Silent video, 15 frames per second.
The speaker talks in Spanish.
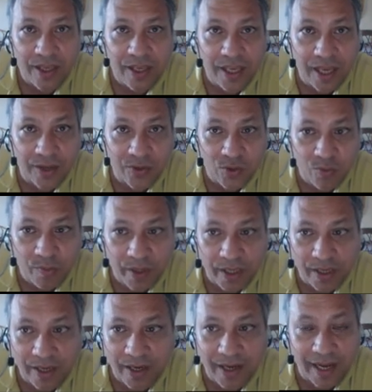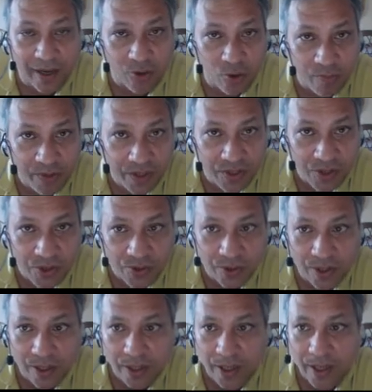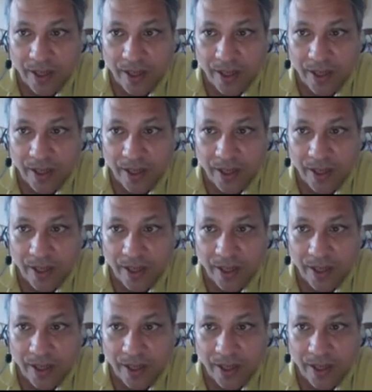y asumir la comisión.